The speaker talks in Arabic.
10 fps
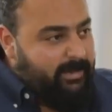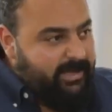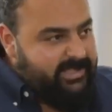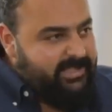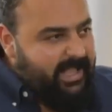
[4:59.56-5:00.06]
انا
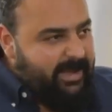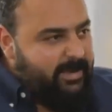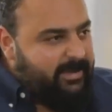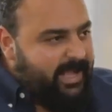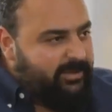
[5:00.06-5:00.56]
ملاحظ ان
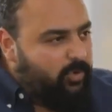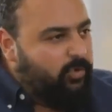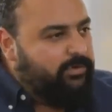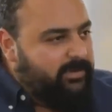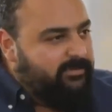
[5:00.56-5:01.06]
الحمامات
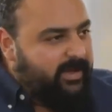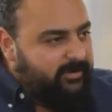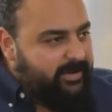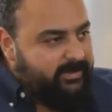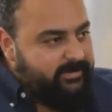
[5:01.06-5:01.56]
عندكم نظيفه
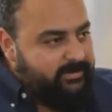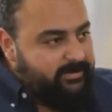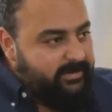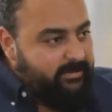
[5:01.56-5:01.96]
قوي يعني